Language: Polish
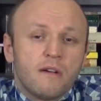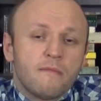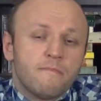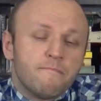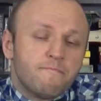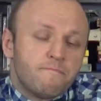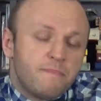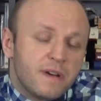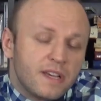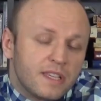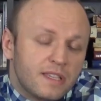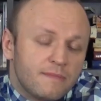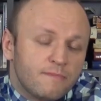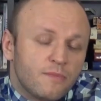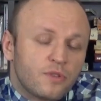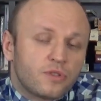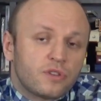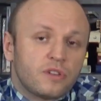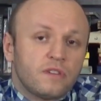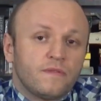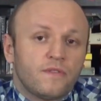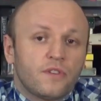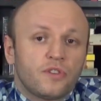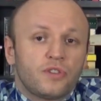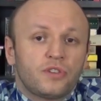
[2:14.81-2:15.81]
bez
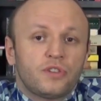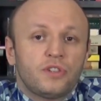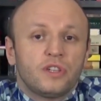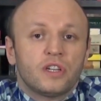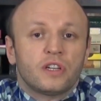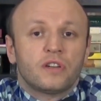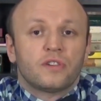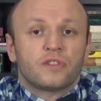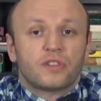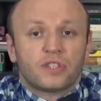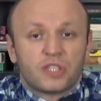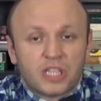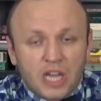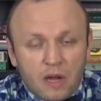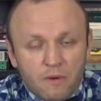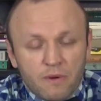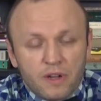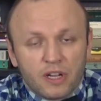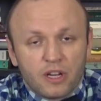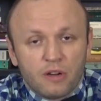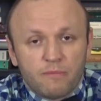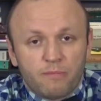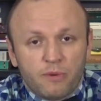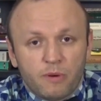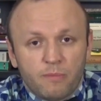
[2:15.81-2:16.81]
możliwości jego
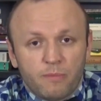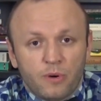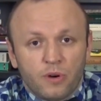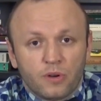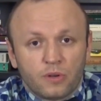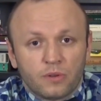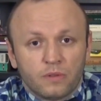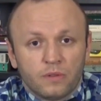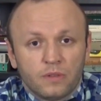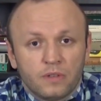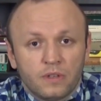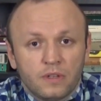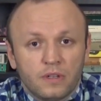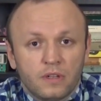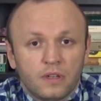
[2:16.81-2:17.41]
stałego poboru.